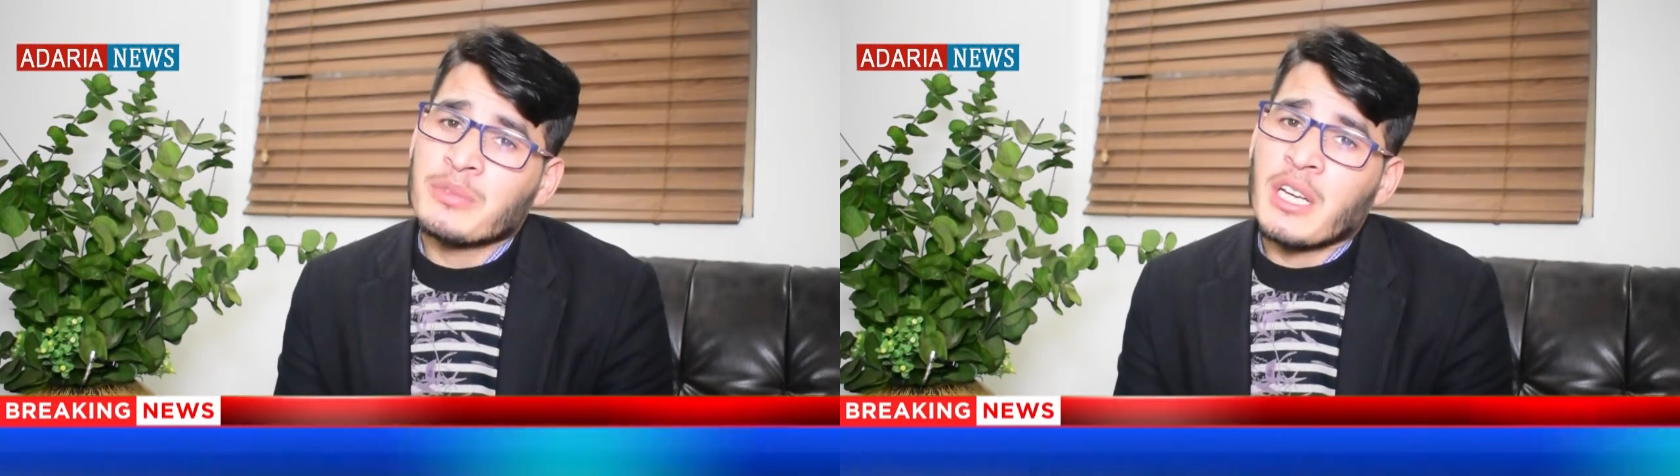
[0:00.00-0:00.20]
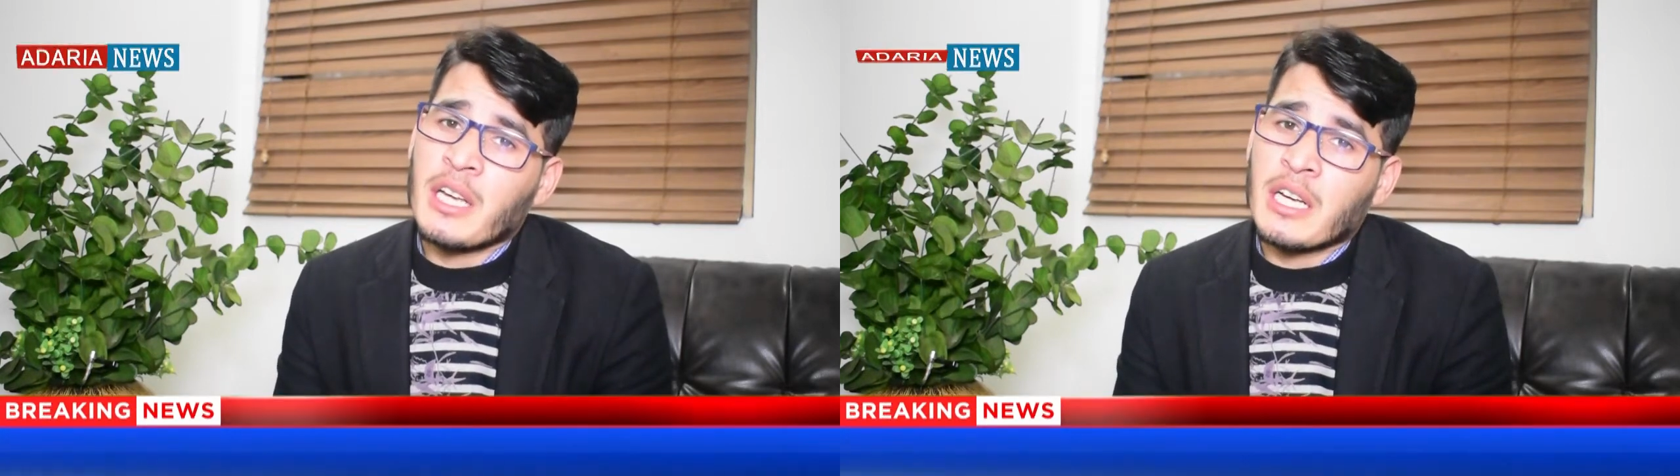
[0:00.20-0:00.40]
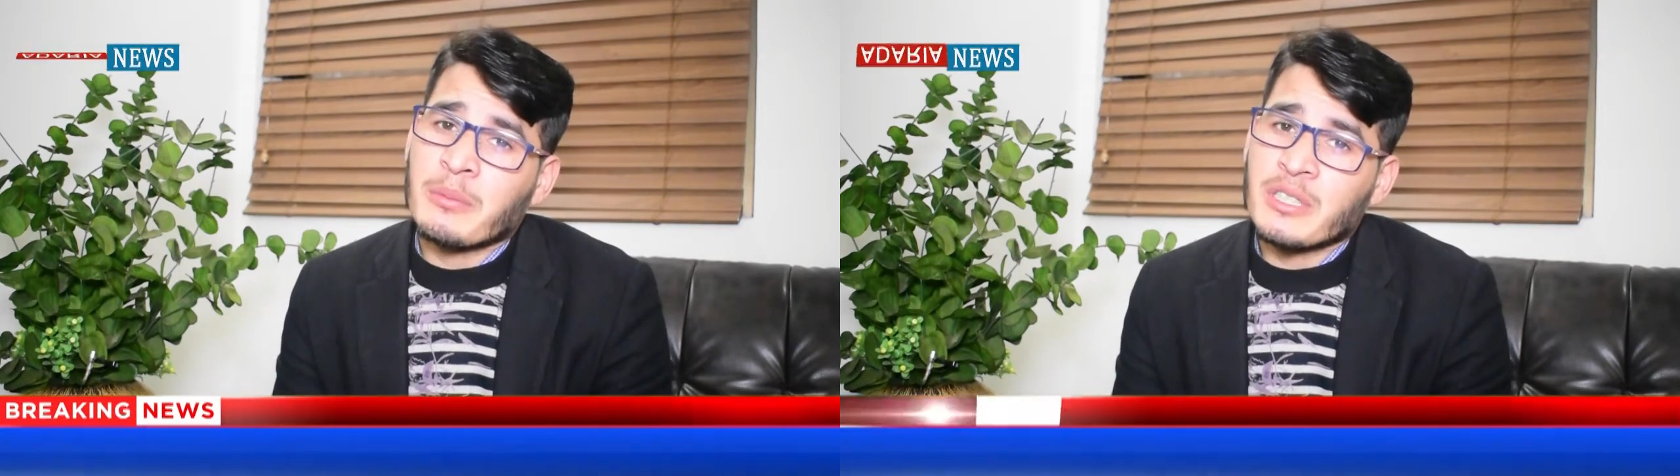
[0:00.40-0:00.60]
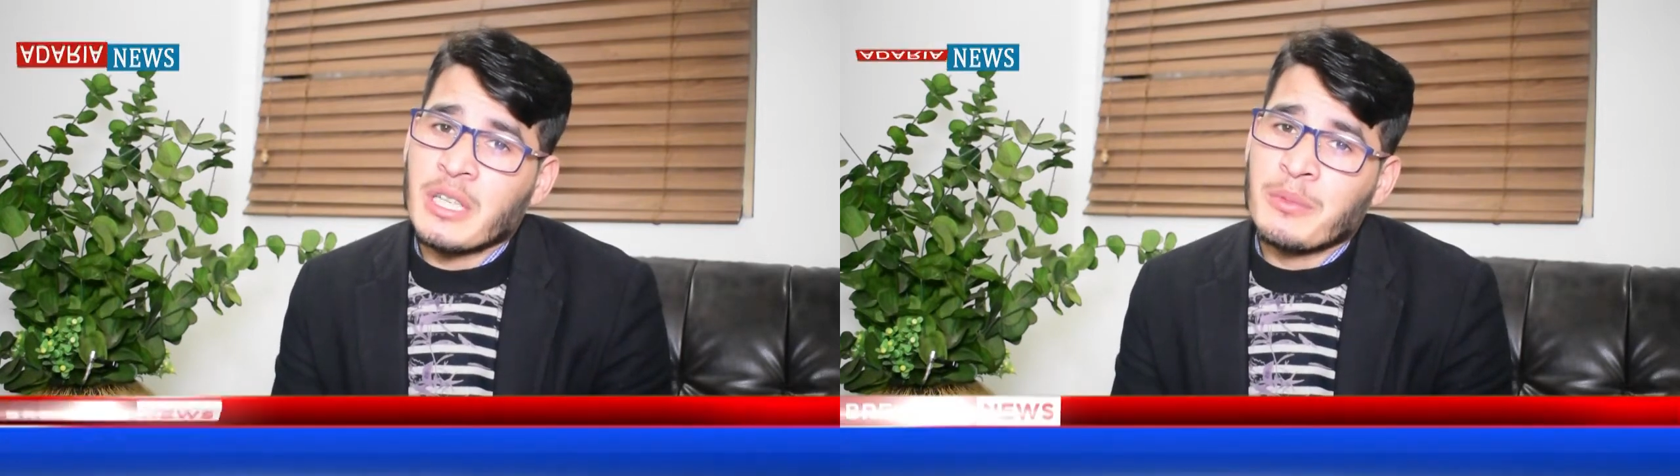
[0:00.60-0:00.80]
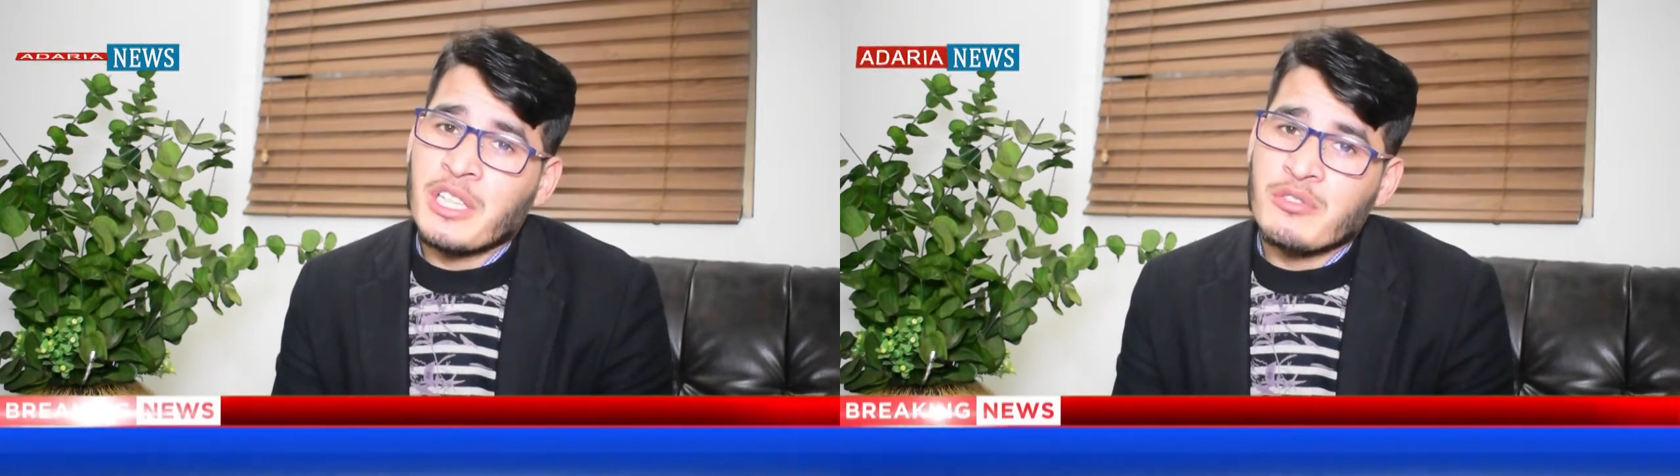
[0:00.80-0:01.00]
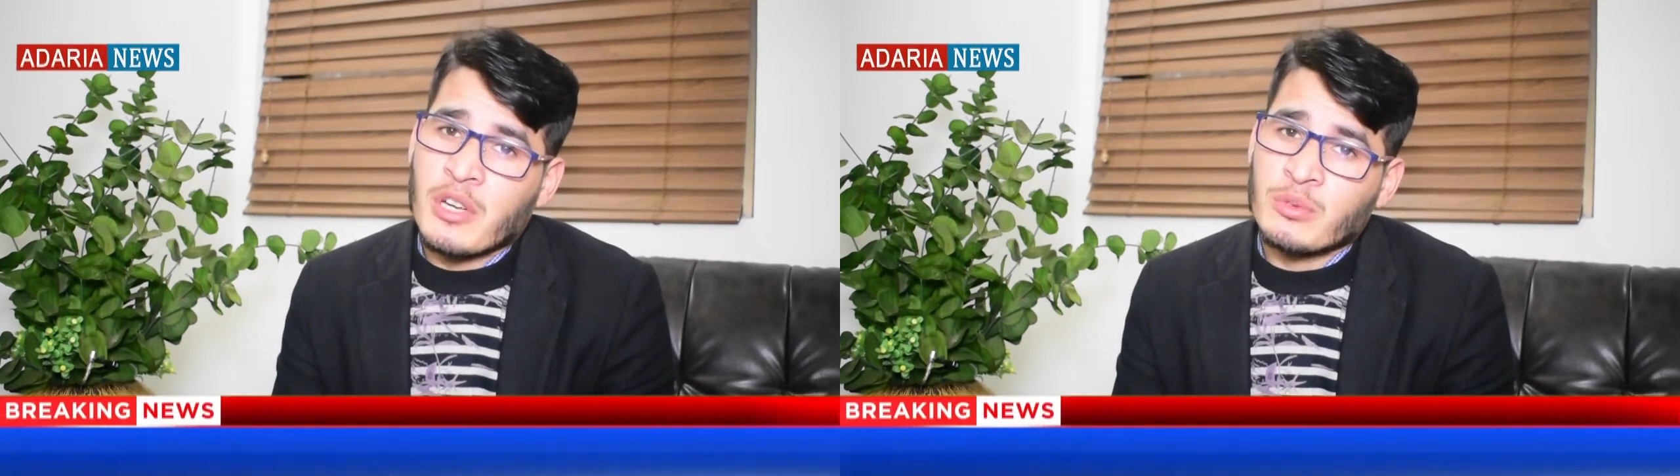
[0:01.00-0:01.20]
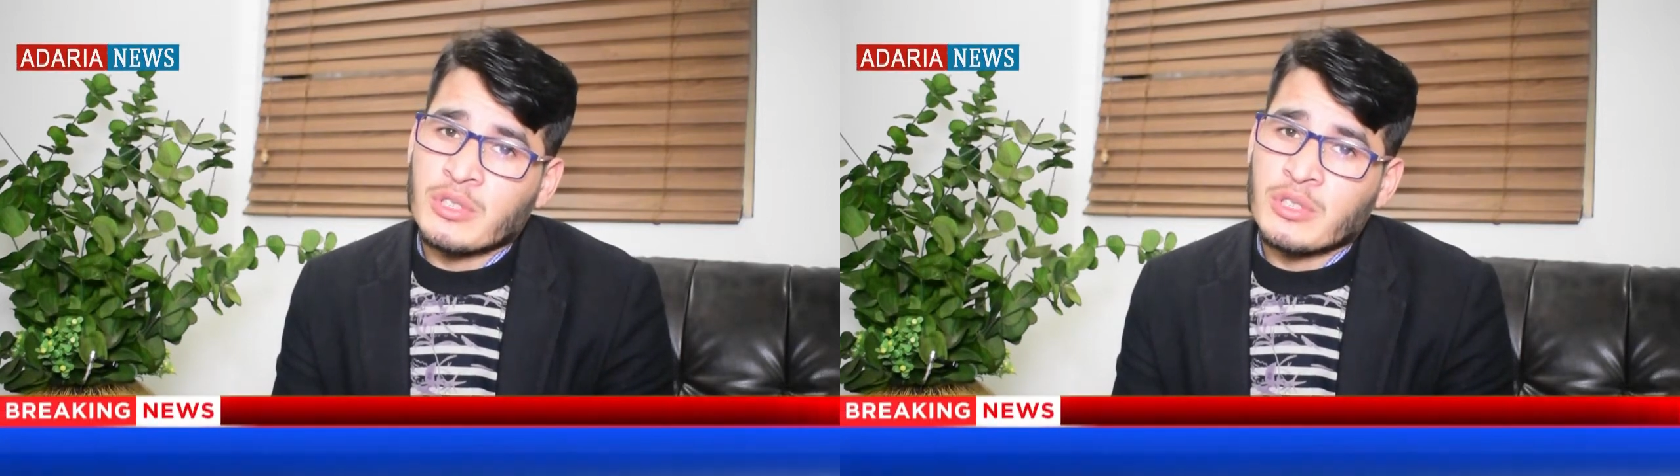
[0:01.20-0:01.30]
अपना हमत अमली जो है